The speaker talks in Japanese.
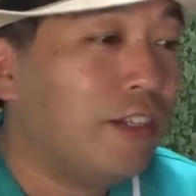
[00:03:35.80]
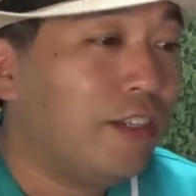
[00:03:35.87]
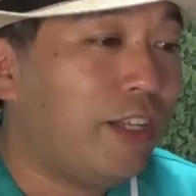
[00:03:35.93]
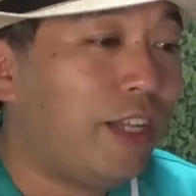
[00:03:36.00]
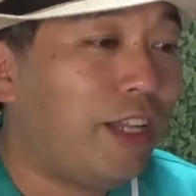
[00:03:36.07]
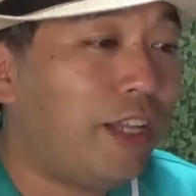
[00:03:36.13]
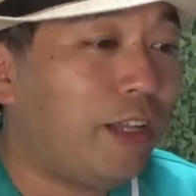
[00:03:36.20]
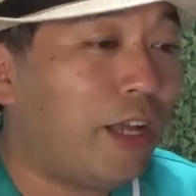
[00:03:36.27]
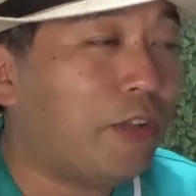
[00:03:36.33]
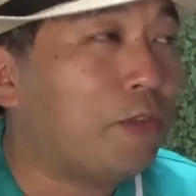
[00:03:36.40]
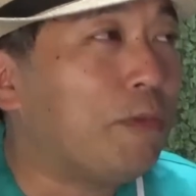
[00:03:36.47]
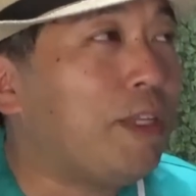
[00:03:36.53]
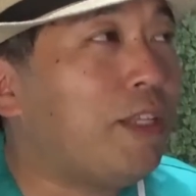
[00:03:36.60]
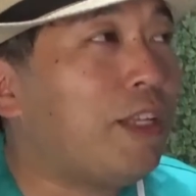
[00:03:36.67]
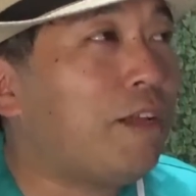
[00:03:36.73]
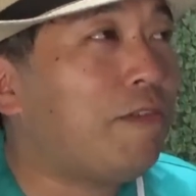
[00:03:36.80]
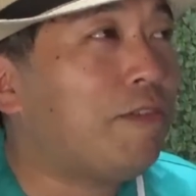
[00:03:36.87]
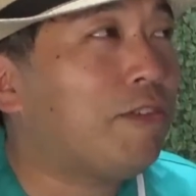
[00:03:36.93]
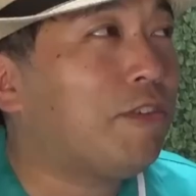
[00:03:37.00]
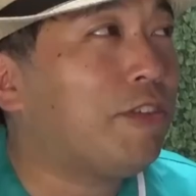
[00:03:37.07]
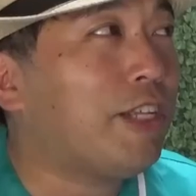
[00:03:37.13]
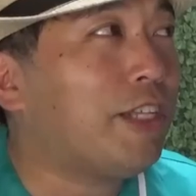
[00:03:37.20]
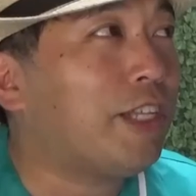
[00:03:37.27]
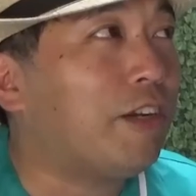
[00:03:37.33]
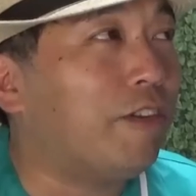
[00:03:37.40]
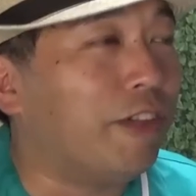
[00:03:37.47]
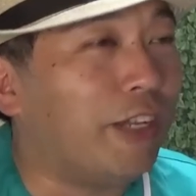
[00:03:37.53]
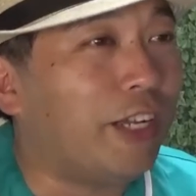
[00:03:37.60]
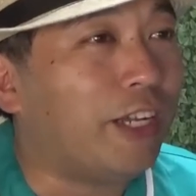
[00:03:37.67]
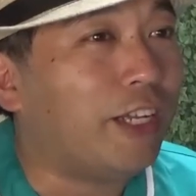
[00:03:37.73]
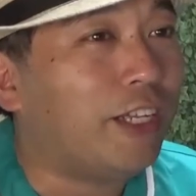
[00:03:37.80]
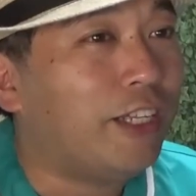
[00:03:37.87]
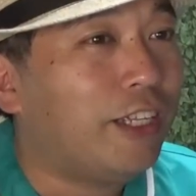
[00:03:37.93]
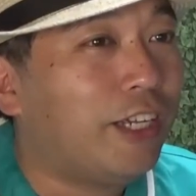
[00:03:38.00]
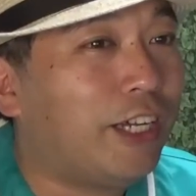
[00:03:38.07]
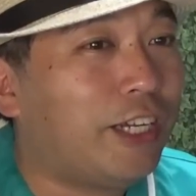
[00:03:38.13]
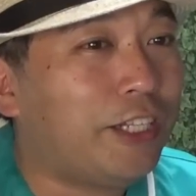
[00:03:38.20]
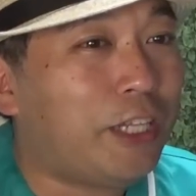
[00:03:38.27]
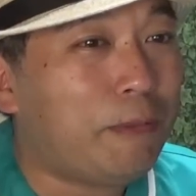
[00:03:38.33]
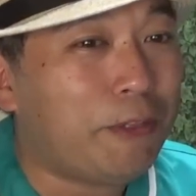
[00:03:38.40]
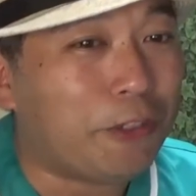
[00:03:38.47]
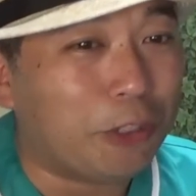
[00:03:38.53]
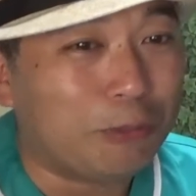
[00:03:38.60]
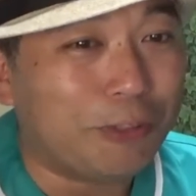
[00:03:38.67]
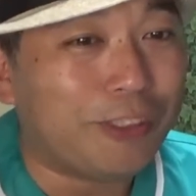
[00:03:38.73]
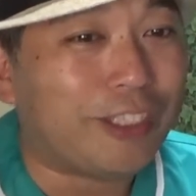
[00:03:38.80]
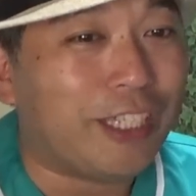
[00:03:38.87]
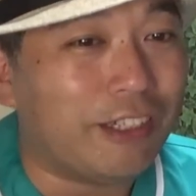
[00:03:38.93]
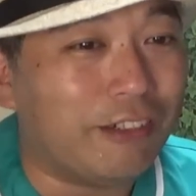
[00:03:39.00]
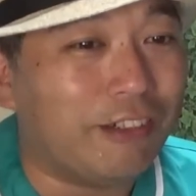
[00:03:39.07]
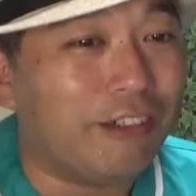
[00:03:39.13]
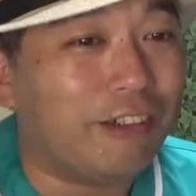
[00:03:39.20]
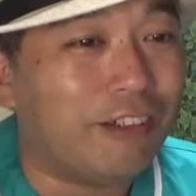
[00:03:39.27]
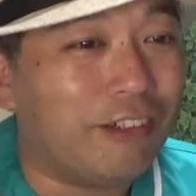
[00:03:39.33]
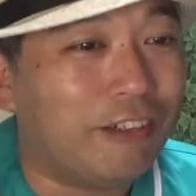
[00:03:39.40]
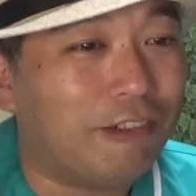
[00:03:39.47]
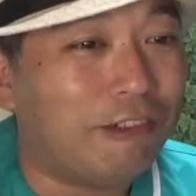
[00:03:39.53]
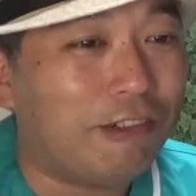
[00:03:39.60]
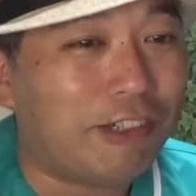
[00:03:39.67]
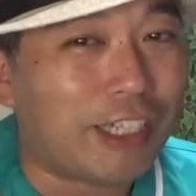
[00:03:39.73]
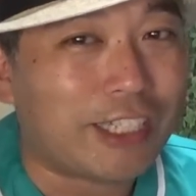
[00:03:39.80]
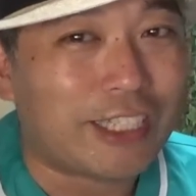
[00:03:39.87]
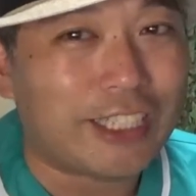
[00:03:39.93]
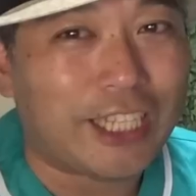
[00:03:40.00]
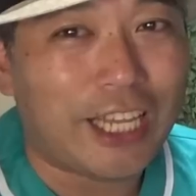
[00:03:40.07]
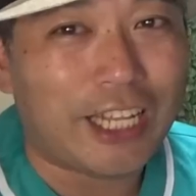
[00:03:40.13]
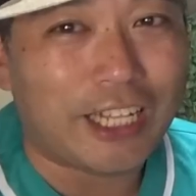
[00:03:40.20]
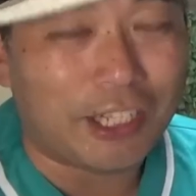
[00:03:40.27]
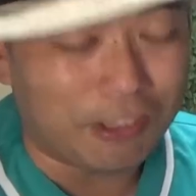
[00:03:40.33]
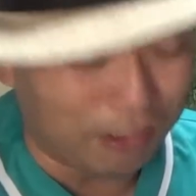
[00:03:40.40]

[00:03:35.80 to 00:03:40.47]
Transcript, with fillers: であのみんな本当なんだろうな改めて思うんですけどオーラすげえな